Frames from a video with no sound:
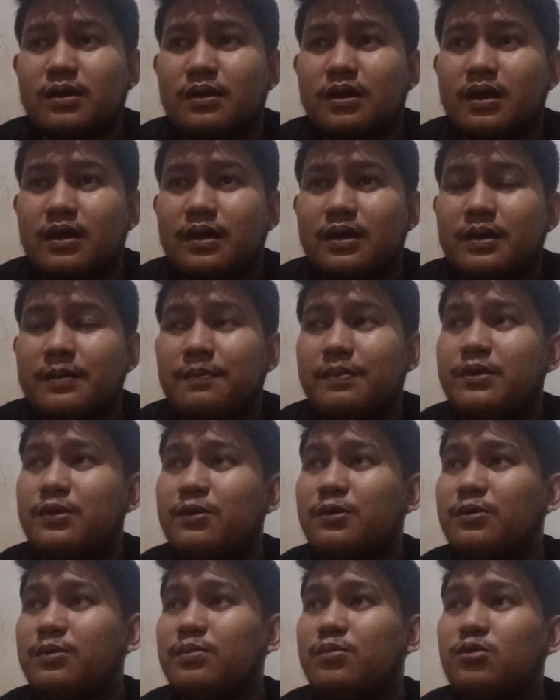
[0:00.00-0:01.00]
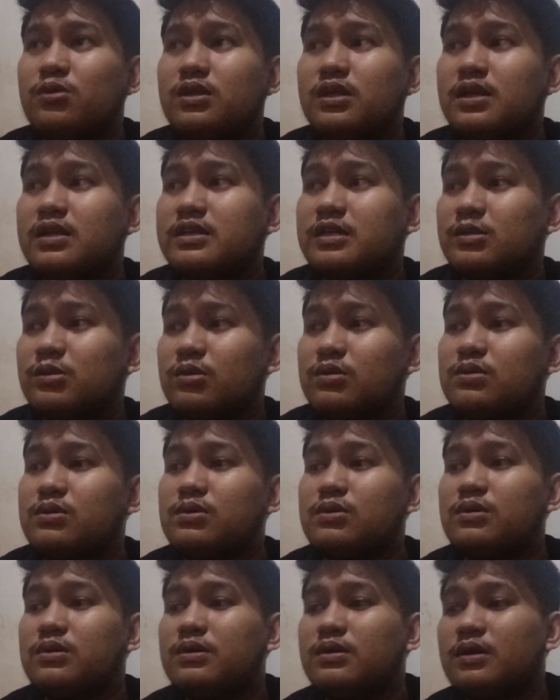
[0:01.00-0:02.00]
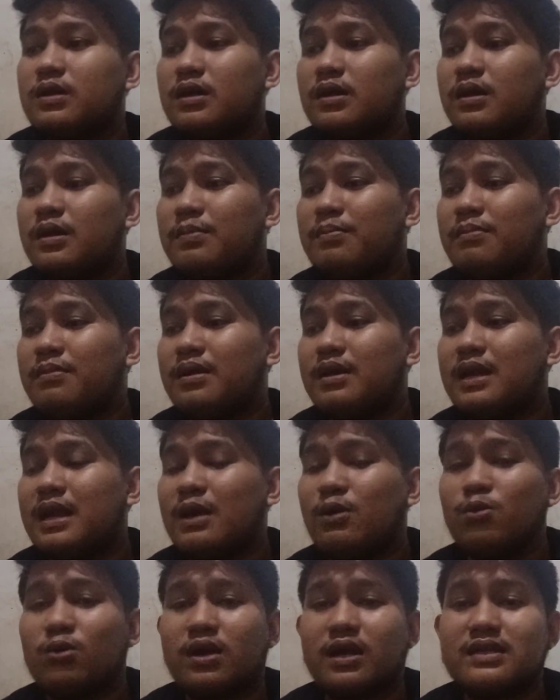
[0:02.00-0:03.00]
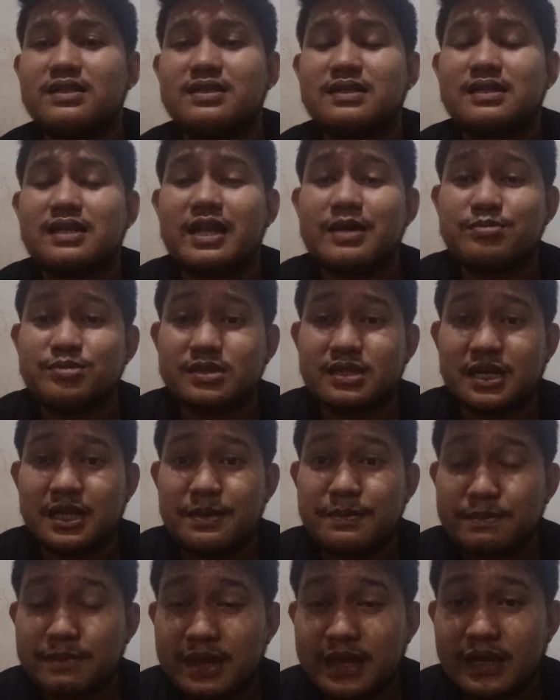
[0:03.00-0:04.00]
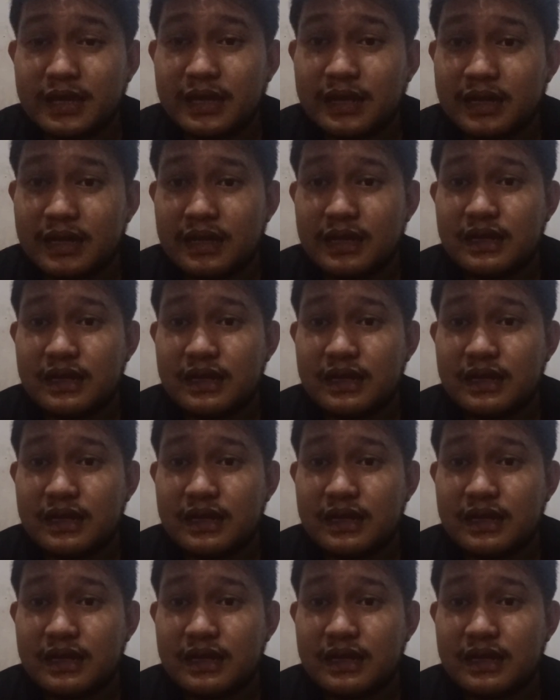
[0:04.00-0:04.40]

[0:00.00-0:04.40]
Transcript: uh, apa yuk modelnya tuh um, melakukan live streaming